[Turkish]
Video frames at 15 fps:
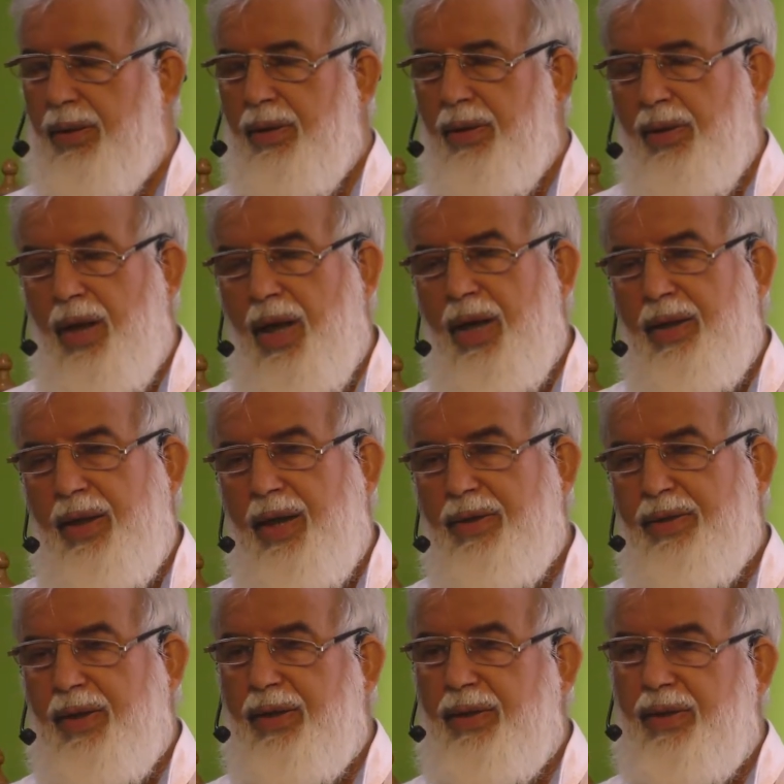
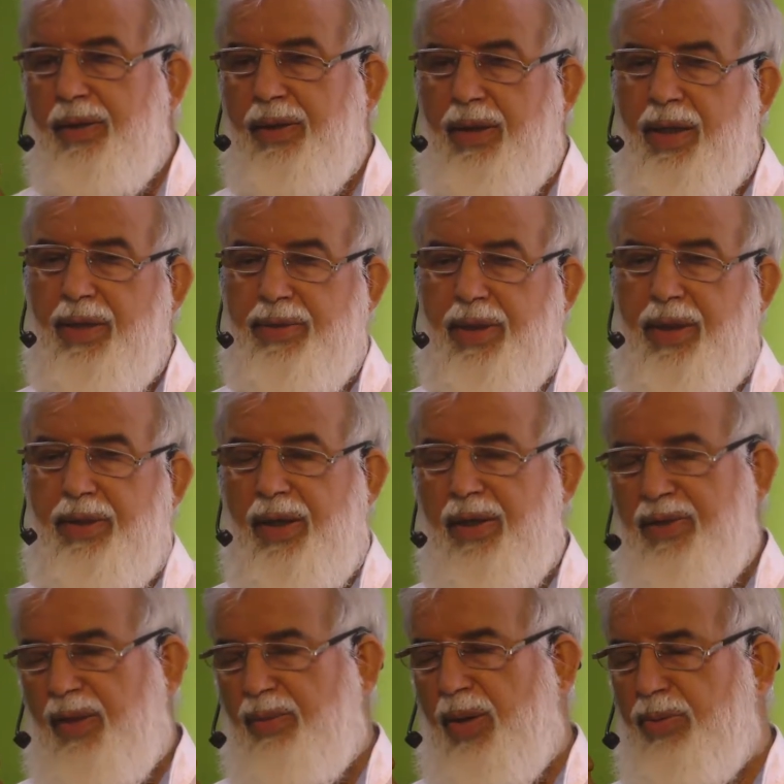aylarca, yıllarca
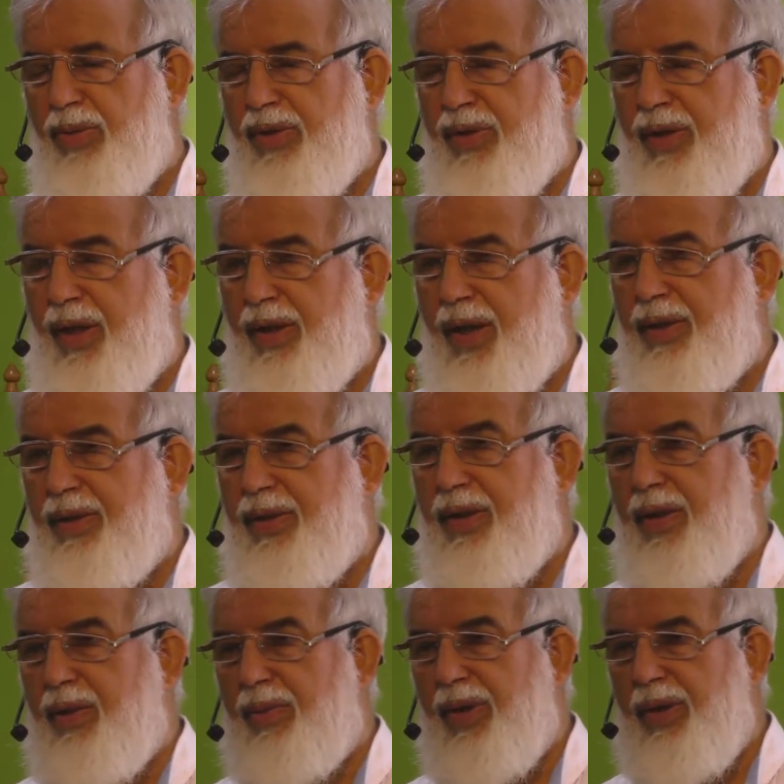yaşamamız garanti
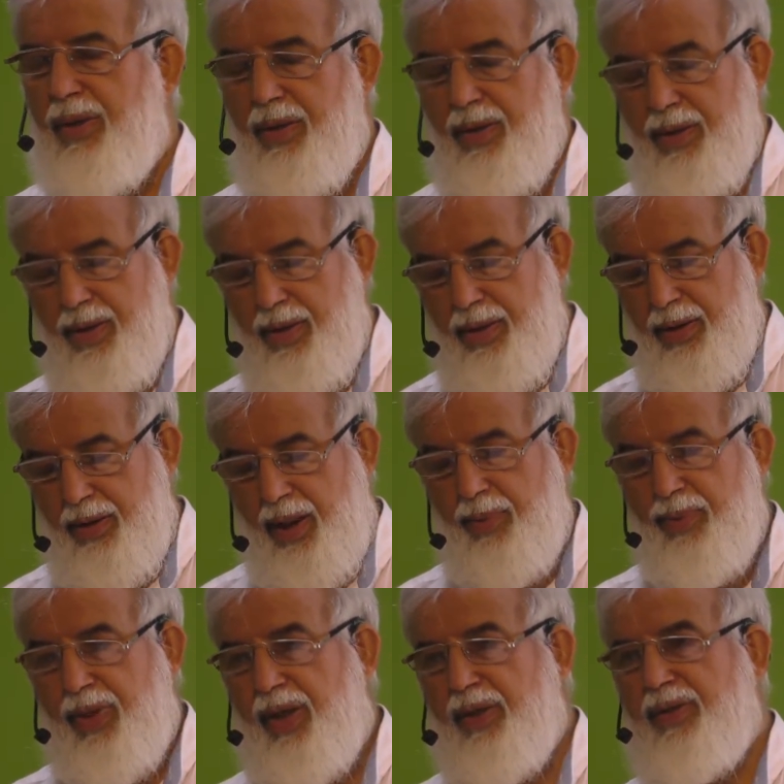gibi
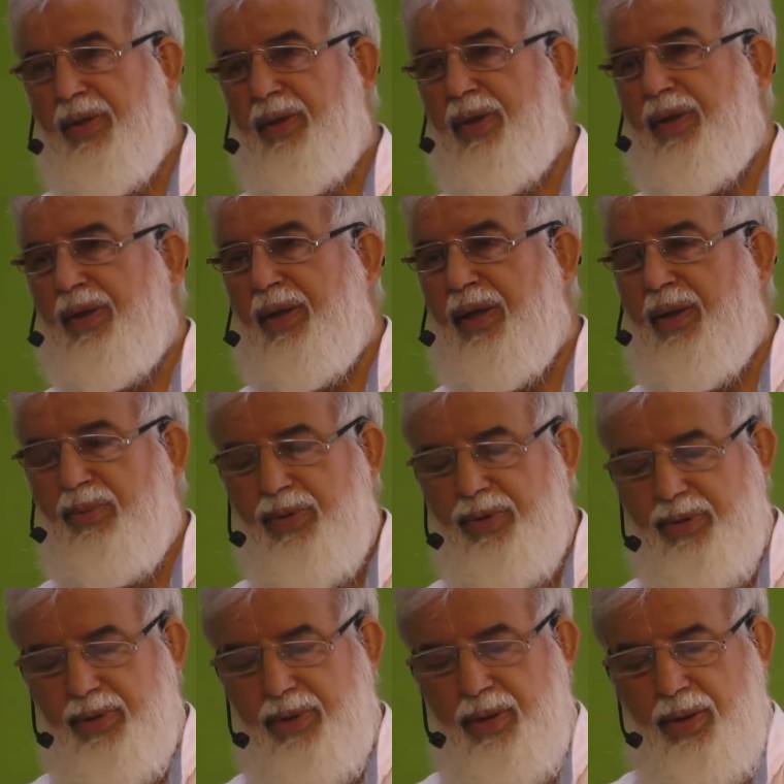hep
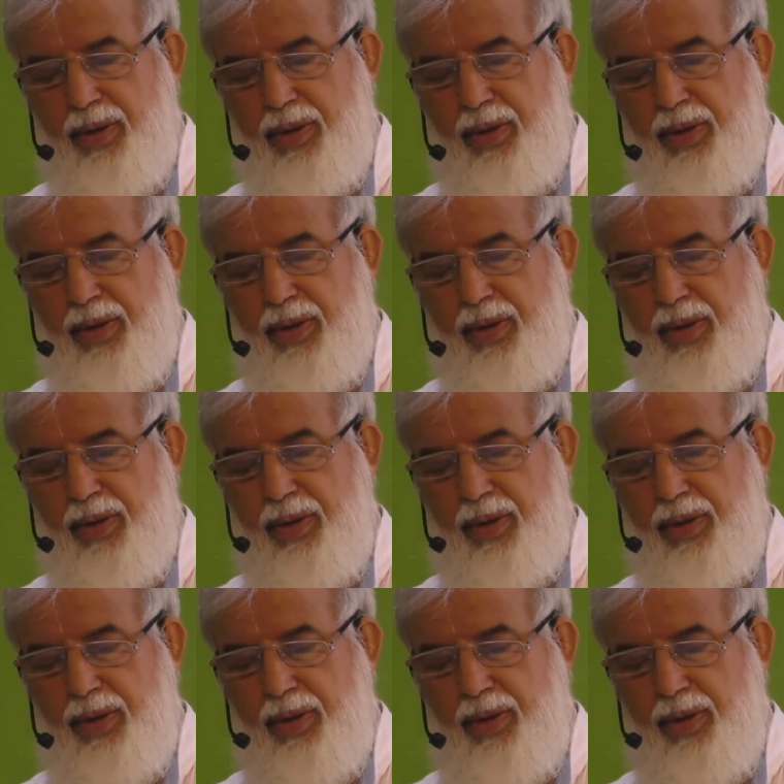hazırlıklarımız,